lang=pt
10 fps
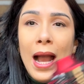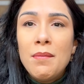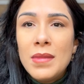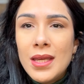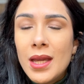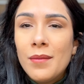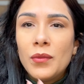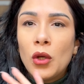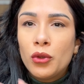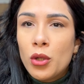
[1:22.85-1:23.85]
A minha
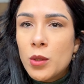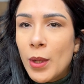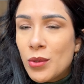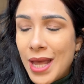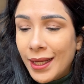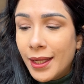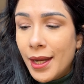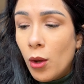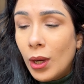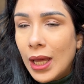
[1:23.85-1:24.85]
eu trouxe para usar aqui
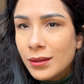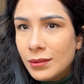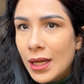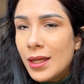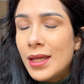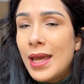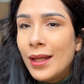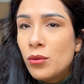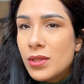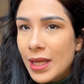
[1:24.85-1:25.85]
na Holanda e
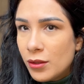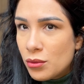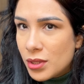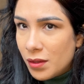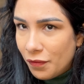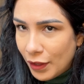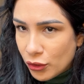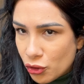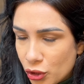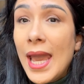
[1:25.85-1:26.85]
é
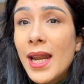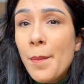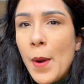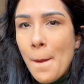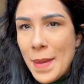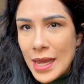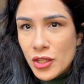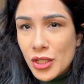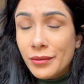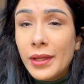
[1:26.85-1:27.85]
220. Ela
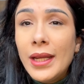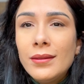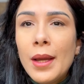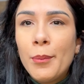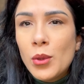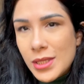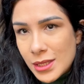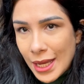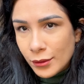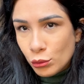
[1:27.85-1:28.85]
promete
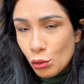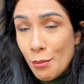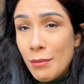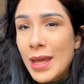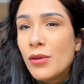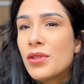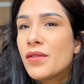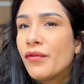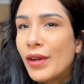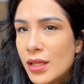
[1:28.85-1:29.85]
30%
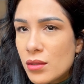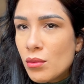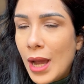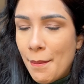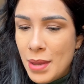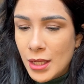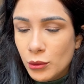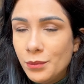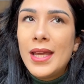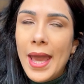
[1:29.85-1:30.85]
menos frizz no
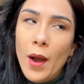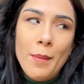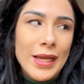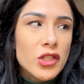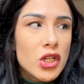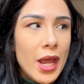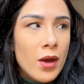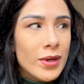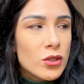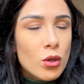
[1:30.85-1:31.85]
cabelo e realmente
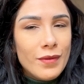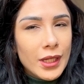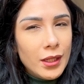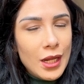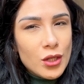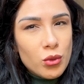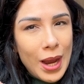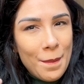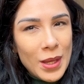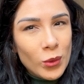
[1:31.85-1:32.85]
é uma escova que deixa
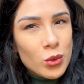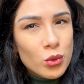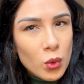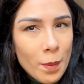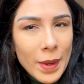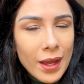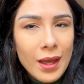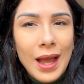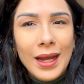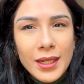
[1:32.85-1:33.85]
o cabelo
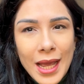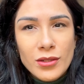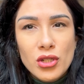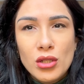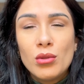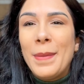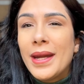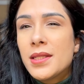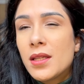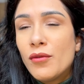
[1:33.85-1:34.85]
super alinhadinho.
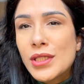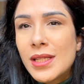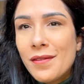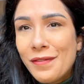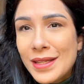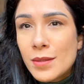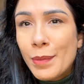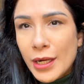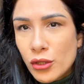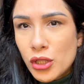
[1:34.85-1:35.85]
Parece que você fez
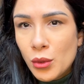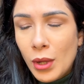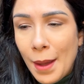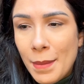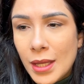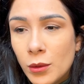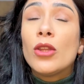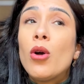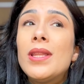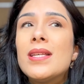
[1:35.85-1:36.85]
prancha no
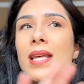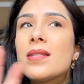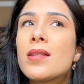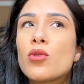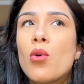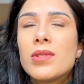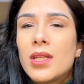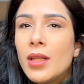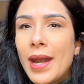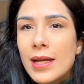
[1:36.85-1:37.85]
cabelo. Todas essas
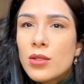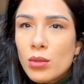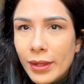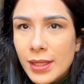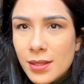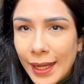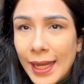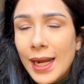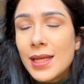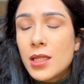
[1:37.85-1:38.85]
considerações
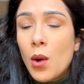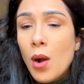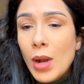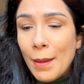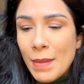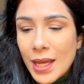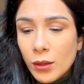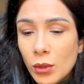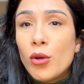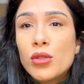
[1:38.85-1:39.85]
em relação ao
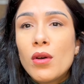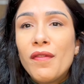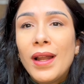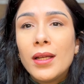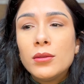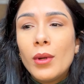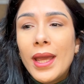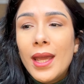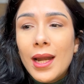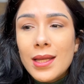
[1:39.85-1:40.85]
cabelo, eu estou falando
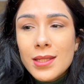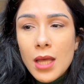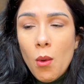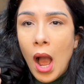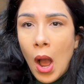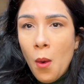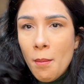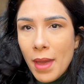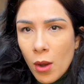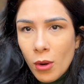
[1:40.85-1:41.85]
em relação ao
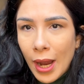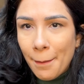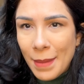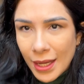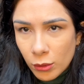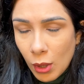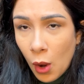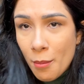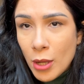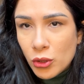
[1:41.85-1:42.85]
meu cabelo,
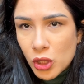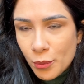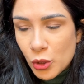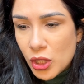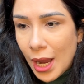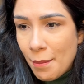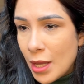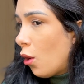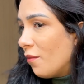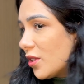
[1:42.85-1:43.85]
ao meu tipo de
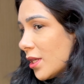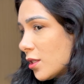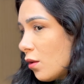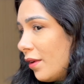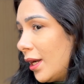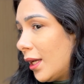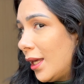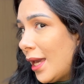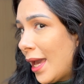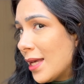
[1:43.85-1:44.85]
cabelo. Como vocês estão vendo
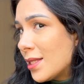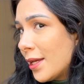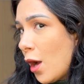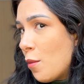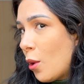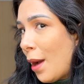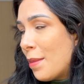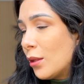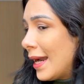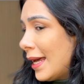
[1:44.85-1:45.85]
aqui, esse daqui é o meu
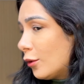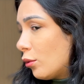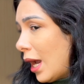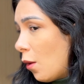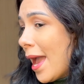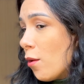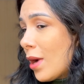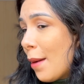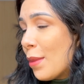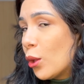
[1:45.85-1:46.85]
cabelo natural. É
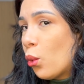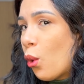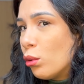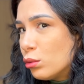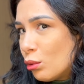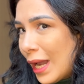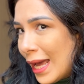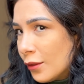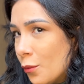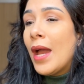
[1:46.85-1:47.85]
um cabelo
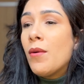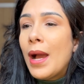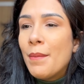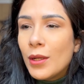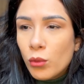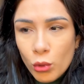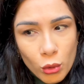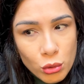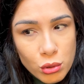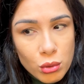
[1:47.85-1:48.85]
ondulado, é um cabelo
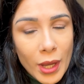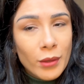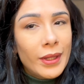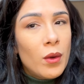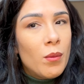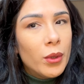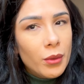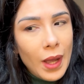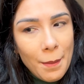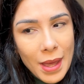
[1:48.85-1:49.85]
grosso. Eu tenho
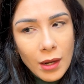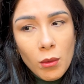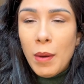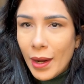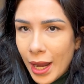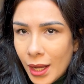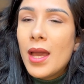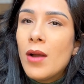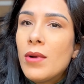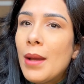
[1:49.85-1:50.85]
muito cabelo,
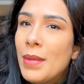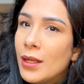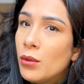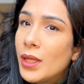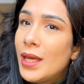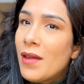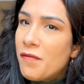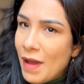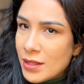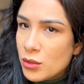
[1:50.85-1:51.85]
porém, é um cabelo que é
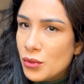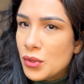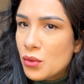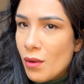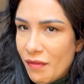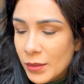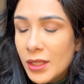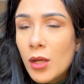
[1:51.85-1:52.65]
fácil de escovar.